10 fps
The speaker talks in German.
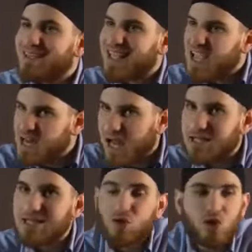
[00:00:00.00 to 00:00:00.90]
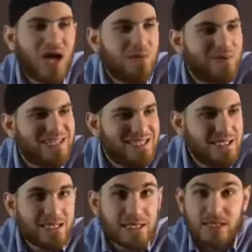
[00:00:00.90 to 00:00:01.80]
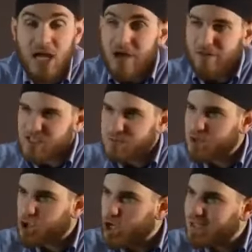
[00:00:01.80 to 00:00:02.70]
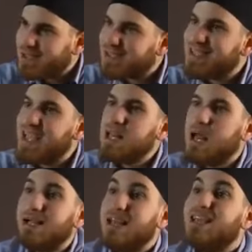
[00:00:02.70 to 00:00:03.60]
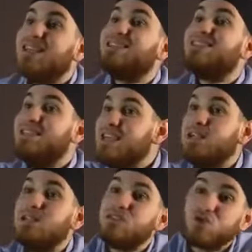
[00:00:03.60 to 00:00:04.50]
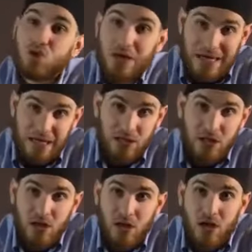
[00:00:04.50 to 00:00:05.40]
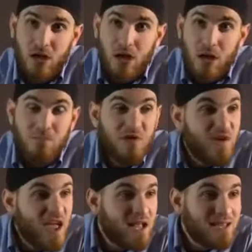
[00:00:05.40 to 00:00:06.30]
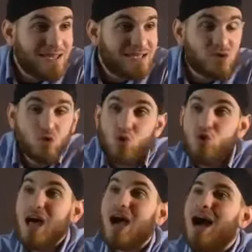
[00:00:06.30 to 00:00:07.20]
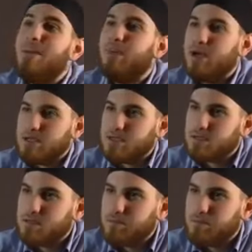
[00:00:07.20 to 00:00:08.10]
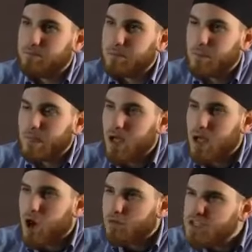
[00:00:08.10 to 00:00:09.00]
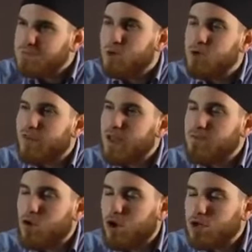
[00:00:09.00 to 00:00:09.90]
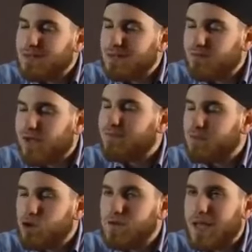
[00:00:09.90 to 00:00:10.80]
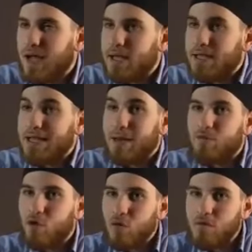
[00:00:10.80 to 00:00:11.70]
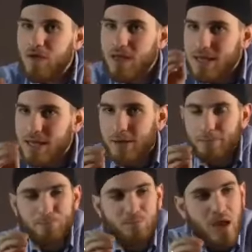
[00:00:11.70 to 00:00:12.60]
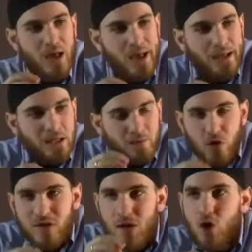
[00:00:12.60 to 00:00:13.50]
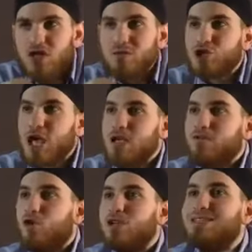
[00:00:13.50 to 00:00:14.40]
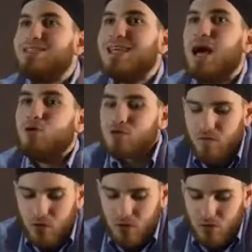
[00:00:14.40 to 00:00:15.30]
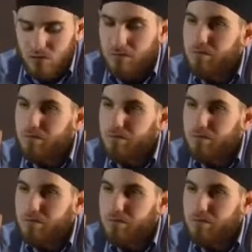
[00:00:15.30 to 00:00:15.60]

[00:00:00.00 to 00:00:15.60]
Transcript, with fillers: dass der Inhalt des Koran präzise ist. Was es bedeutet, dass der Inhalt, der Stil des Koran bewegend ist und unnachahmbar ist. Auf diesen Punkt werden wir heute werden wir noch näher eingehen. Aber worauf wir hier den Vortrag heute beschränken wollen, ist diese Herausforderung.